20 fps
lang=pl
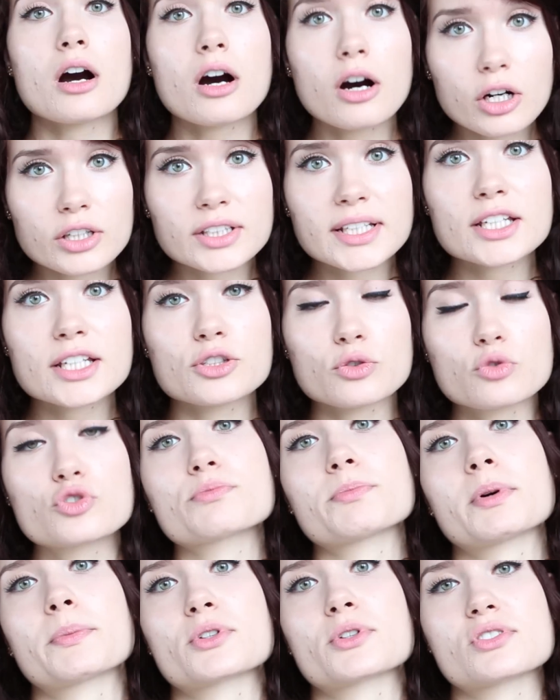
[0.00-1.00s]
one
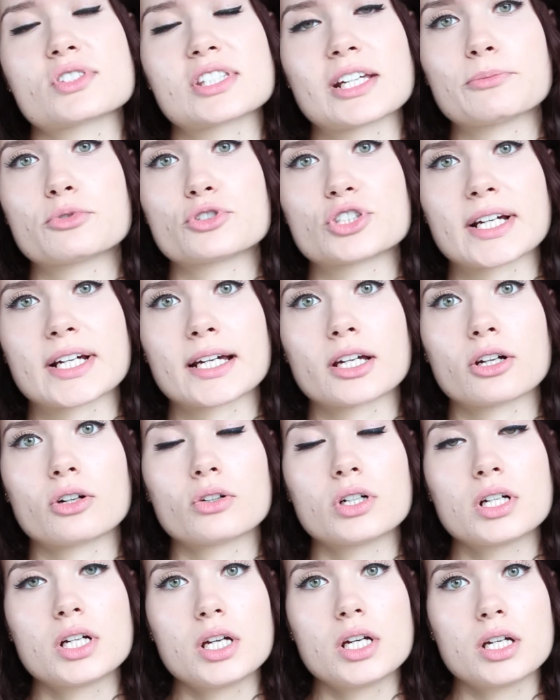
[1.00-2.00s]
już po prostu zaburzają